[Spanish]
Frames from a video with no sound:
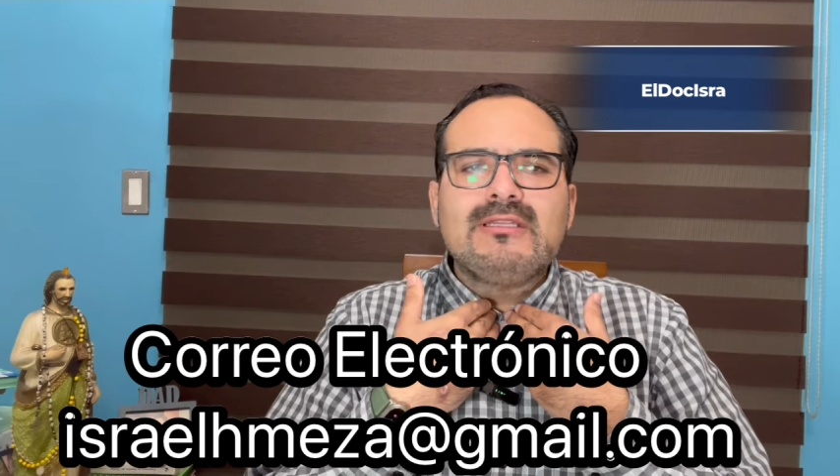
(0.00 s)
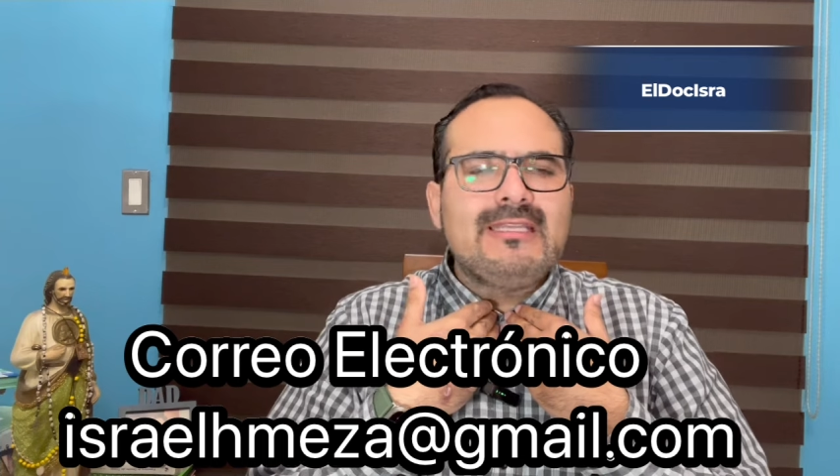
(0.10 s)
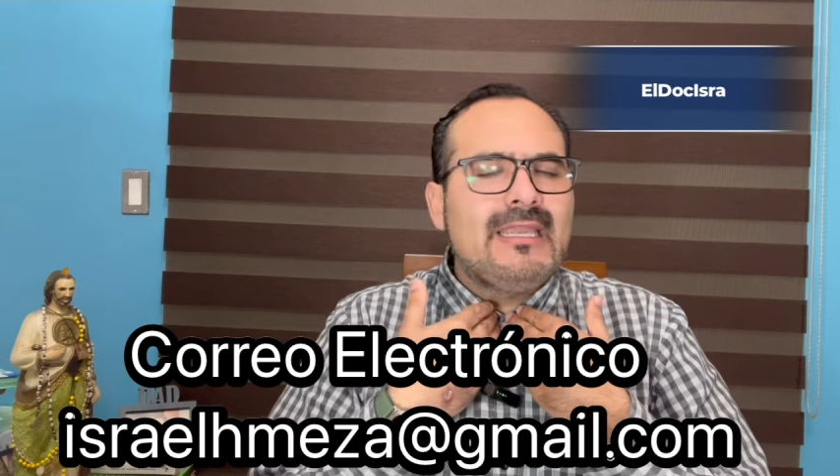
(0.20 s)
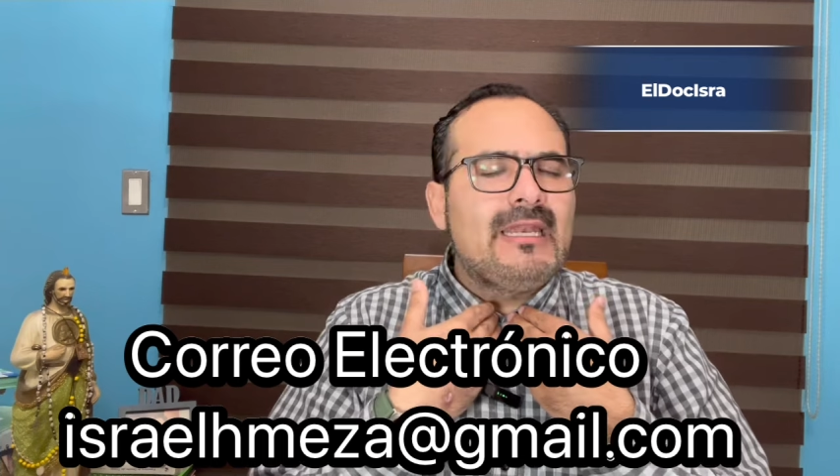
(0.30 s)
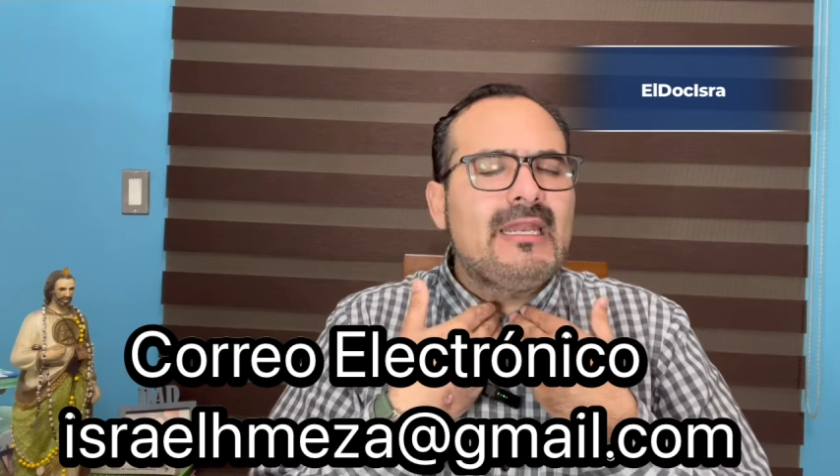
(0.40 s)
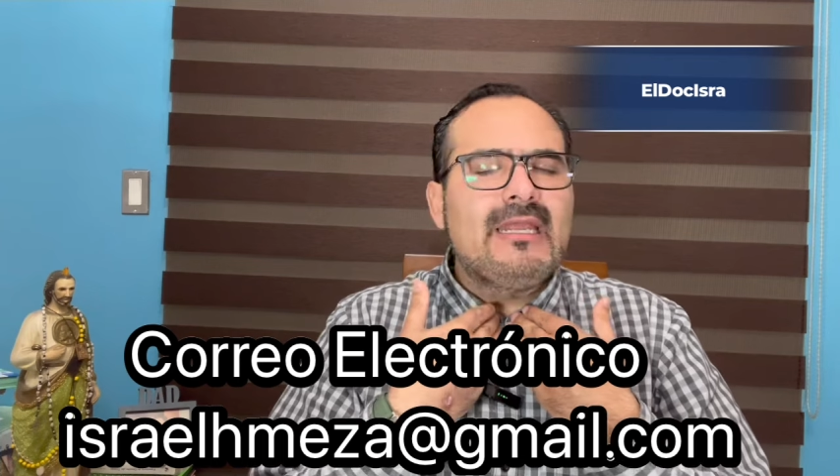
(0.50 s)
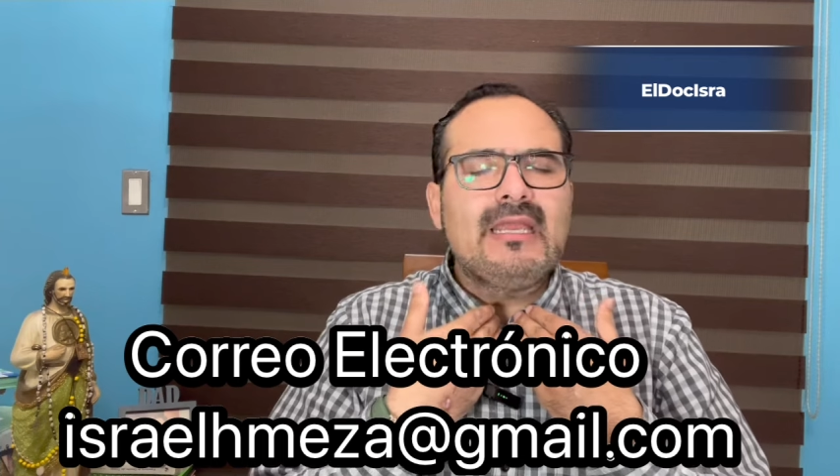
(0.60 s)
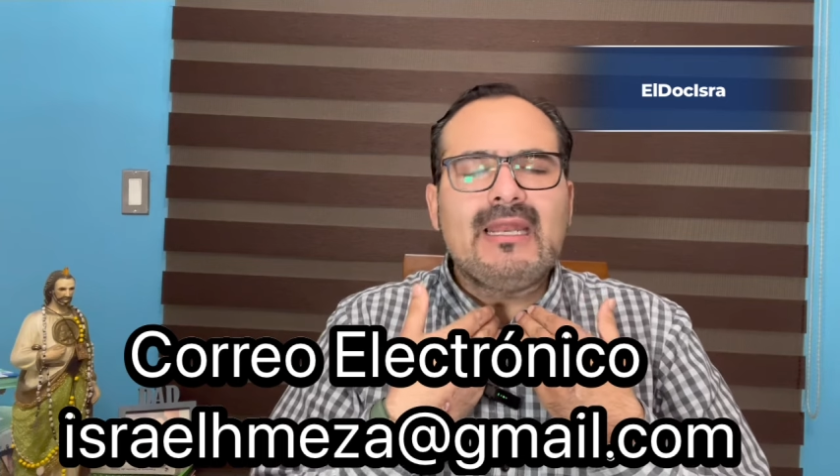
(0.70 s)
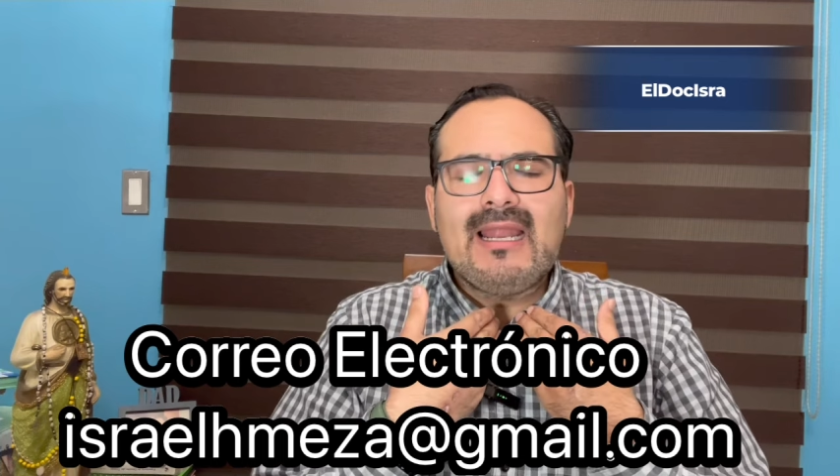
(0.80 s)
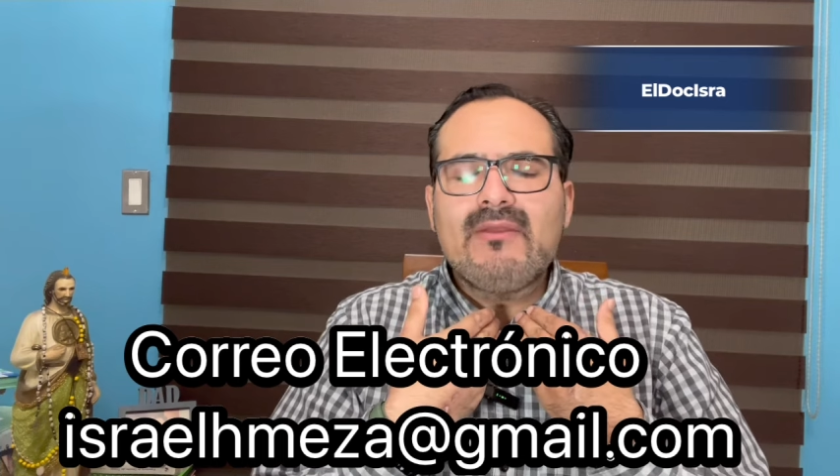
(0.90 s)

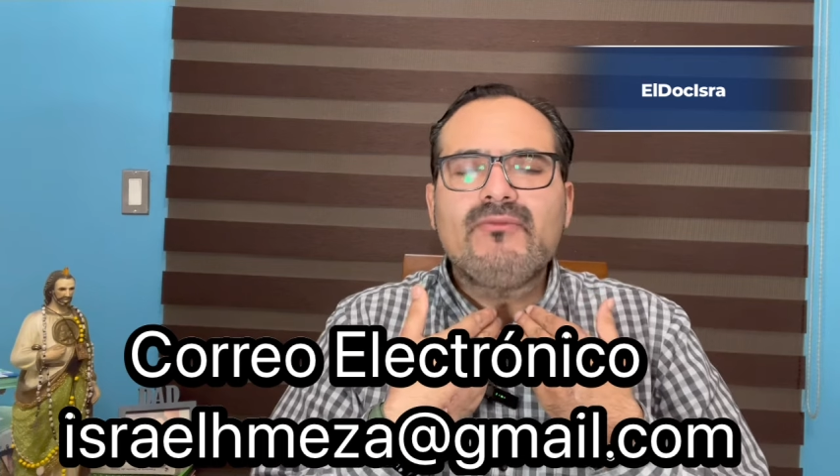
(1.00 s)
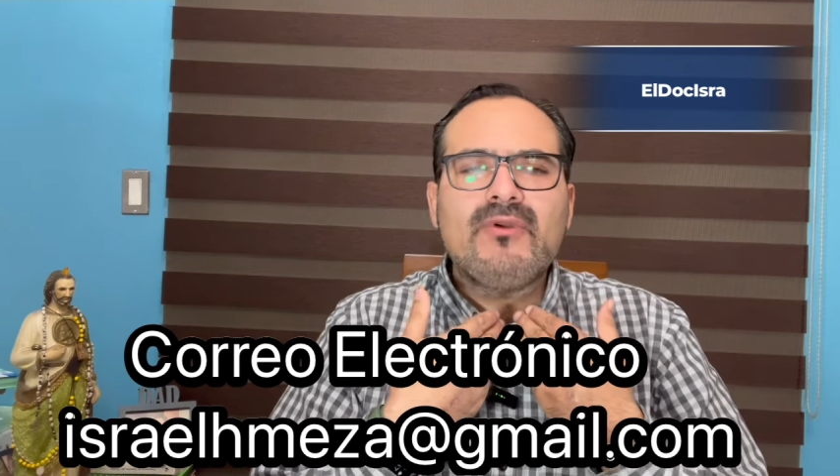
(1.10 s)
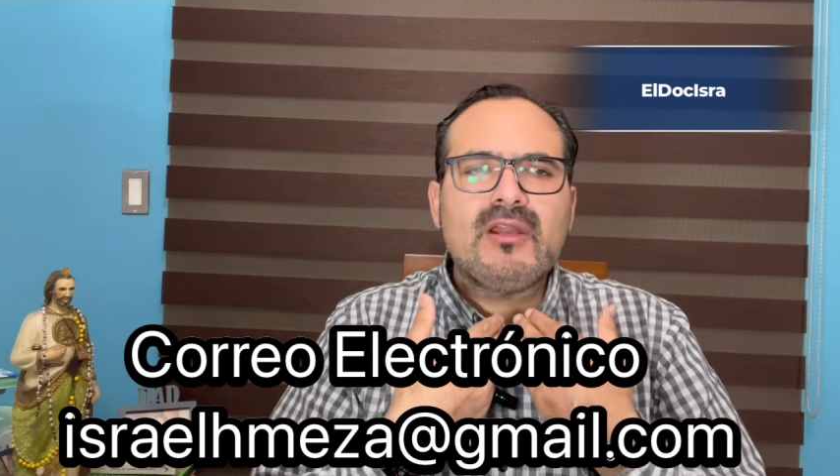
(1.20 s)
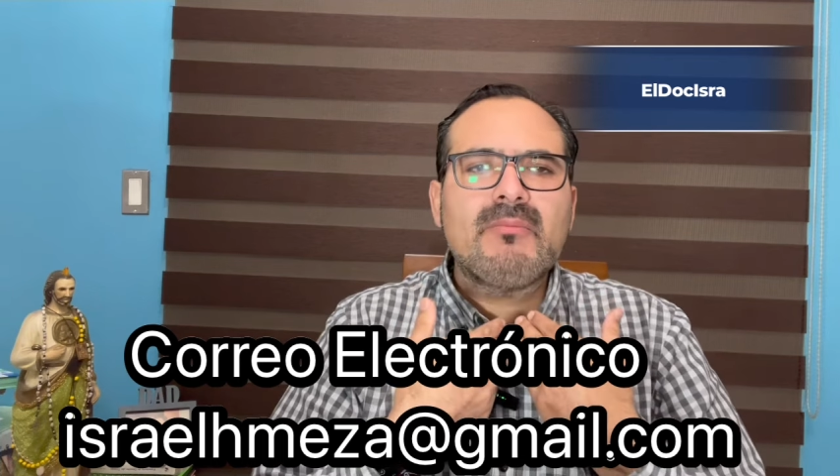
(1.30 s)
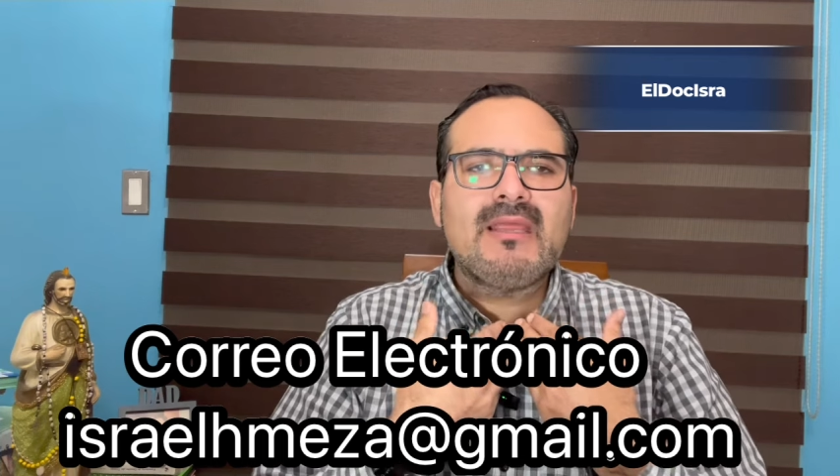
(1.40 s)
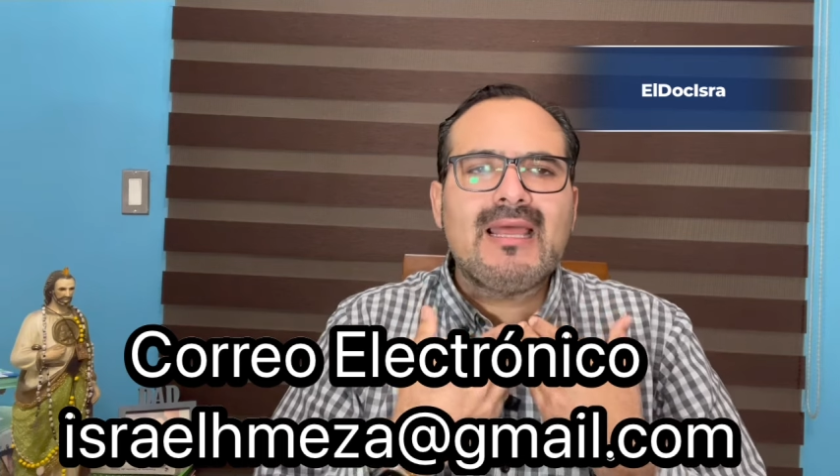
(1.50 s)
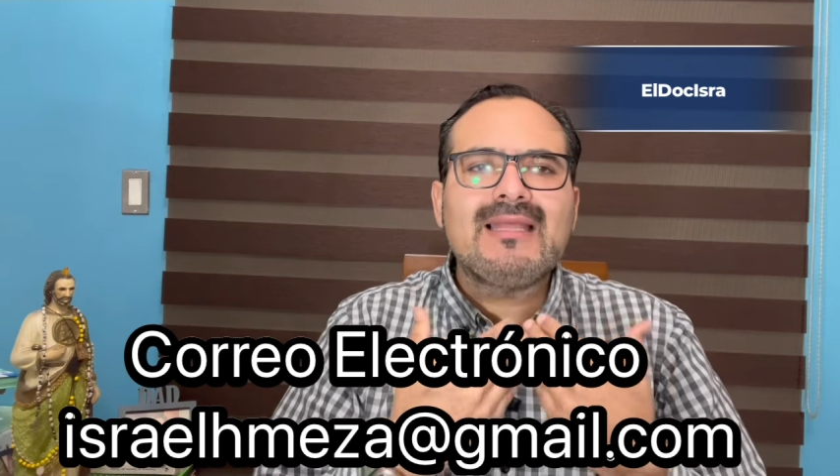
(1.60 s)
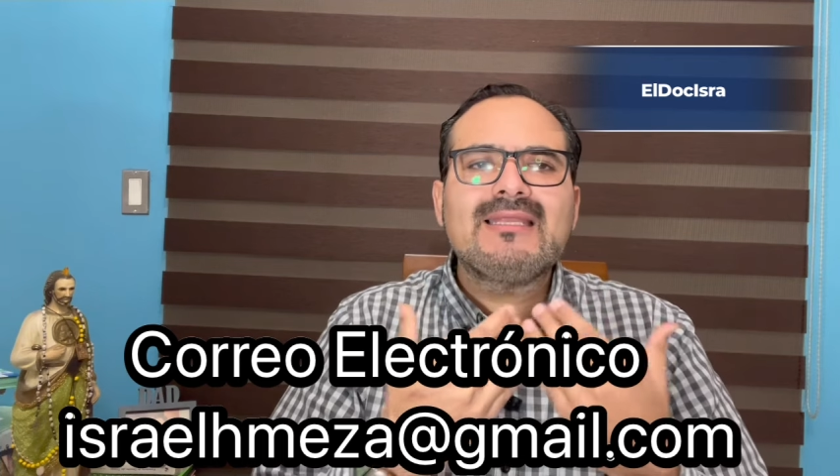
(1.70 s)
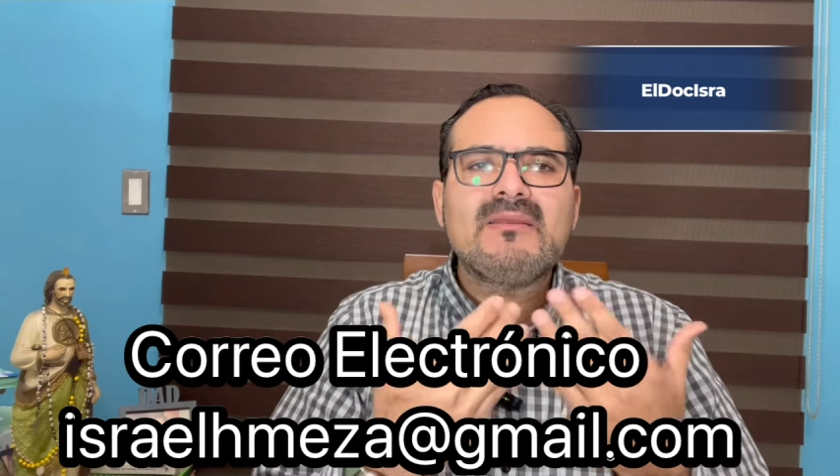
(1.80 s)
tiene la enfermedad